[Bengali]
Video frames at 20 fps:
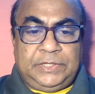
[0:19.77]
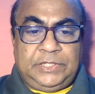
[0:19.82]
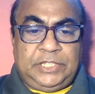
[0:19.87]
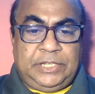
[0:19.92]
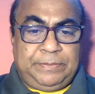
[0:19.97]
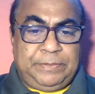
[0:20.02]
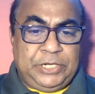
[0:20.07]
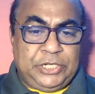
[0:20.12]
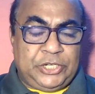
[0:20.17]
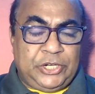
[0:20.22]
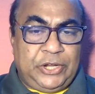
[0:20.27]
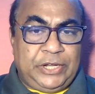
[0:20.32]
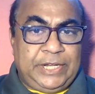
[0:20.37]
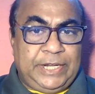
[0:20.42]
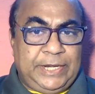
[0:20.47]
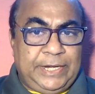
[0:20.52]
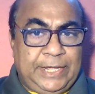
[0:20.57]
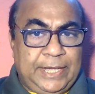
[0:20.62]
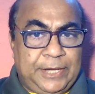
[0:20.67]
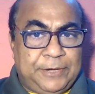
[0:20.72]
যে
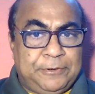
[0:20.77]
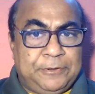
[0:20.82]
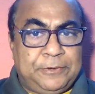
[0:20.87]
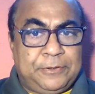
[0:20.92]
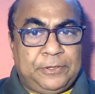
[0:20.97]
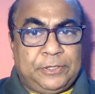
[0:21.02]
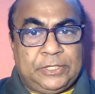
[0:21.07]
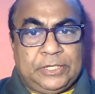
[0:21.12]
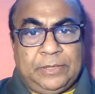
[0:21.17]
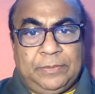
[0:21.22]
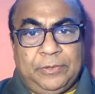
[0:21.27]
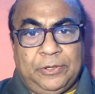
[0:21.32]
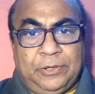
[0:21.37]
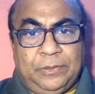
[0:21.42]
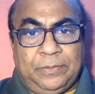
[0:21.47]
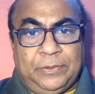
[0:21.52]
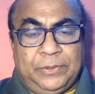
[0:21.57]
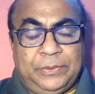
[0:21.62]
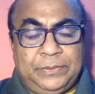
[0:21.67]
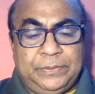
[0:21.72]
বিষয়টি নিয়ে এখন কথা
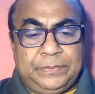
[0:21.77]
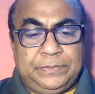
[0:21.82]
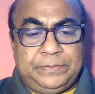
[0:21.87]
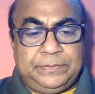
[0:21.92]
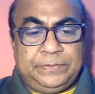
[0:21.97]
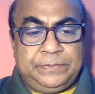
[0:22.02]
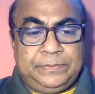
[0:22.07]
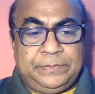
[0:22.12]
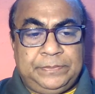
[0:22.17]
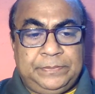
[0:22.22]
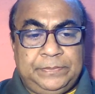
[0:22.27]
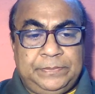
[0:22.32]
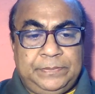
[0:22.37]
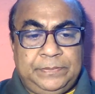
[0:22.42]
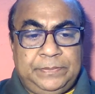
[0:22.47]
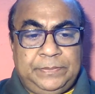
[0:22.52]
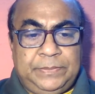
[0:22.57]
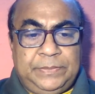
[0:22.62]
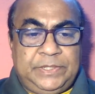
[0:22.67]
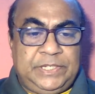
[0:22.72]
বলবো
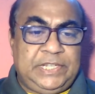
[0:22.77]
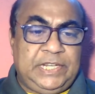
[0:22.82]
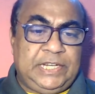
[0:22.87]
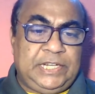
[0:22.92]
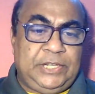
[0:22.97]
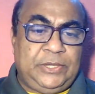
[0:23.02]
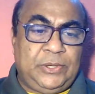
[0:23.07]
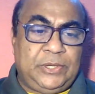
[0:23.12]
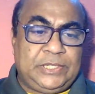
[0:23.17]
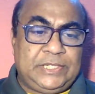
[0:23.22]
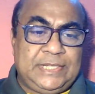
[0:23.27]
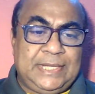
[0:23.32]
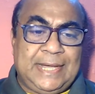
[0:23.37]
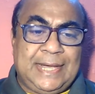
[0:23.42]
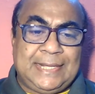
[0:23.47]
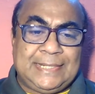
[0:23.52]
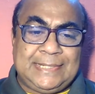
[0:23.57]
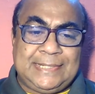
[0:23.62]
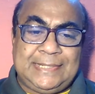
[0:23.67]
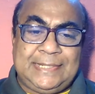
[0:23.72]
সেটি হচ্ছে
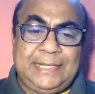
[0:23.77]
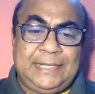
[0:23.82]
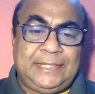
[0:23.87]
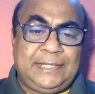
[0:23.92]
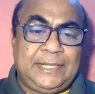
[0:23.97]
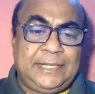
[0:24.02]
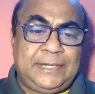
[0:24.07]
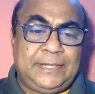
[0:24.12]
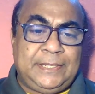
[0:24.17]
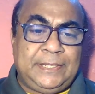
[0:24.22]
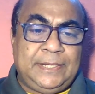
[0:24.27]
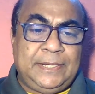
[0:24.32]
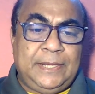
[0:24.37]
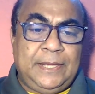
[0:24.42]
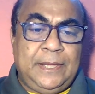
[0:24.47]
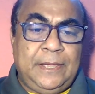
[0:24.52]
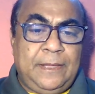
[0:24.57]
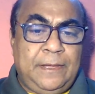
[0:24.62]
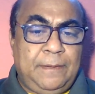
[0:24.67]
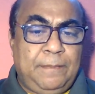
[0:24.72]
আস্তিকদের
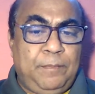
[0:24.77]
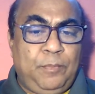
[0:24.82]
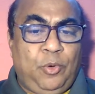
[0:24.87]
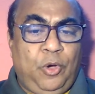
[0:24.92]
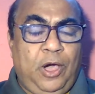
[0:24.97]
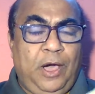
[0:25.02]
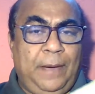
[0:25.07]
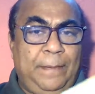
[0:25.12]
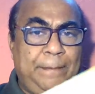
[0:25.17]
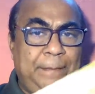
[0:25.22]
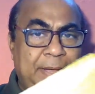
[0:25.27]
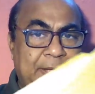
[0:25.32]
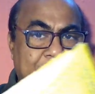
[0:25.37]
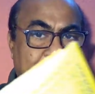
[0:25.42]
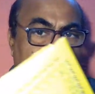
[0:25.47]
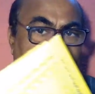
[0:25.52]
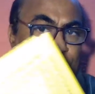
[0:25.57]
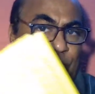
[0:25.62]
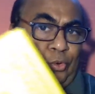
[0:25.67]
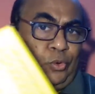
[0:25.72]
মোহাম্মদ
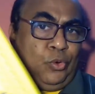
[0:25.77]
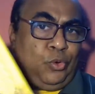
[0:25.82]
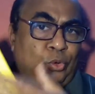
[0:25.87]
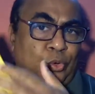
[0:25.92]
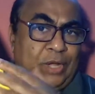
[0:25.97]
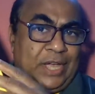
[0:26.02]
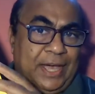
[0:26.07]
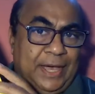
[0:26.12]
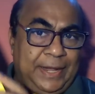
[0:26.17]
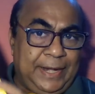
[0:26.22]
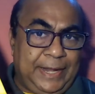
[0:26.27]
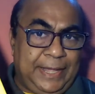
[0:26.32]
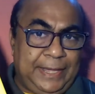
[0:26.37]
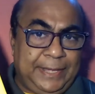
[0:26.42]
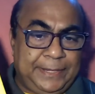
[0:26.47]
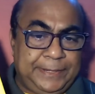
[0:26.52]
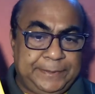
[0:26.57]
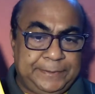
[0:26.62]
কুরআনে